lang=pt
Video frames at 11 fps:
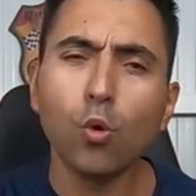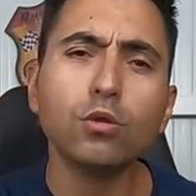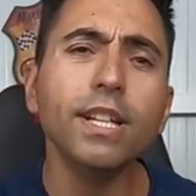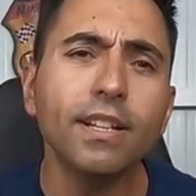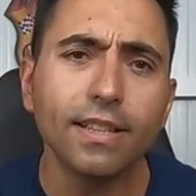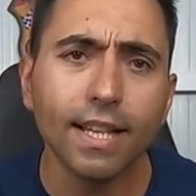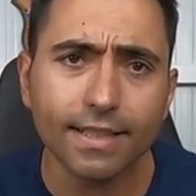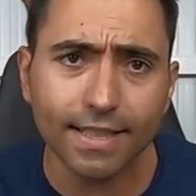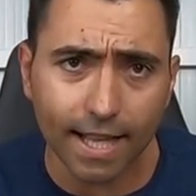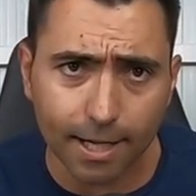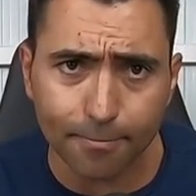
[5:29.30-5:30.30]
o link
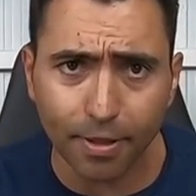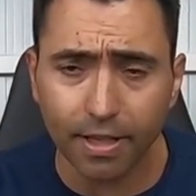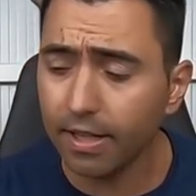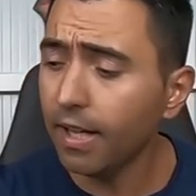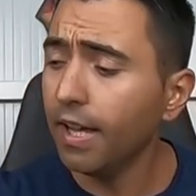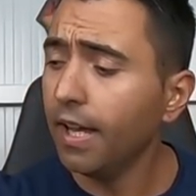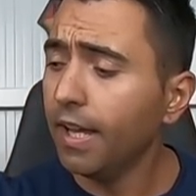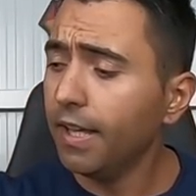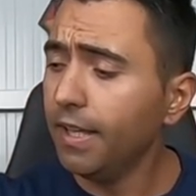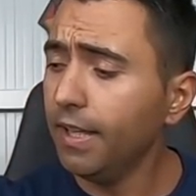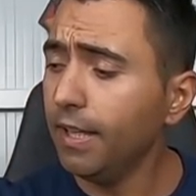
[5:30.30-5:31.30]
das ERP
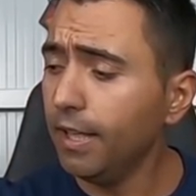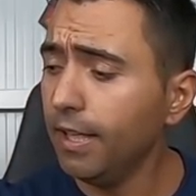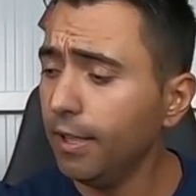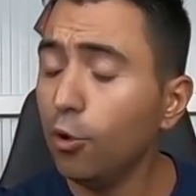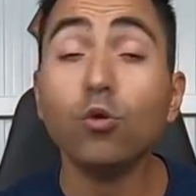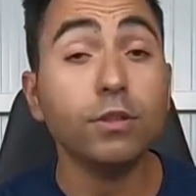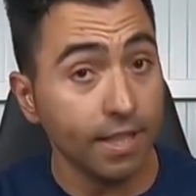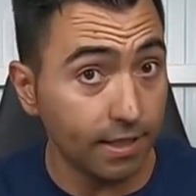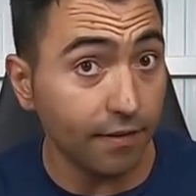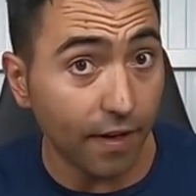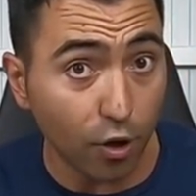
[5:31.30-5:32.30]
e o
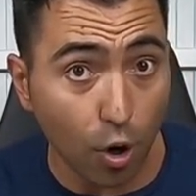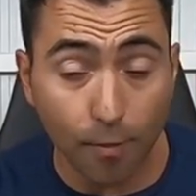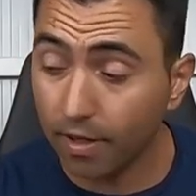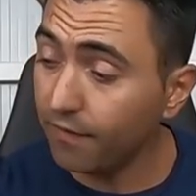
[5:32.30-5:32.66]
link da VECOMER,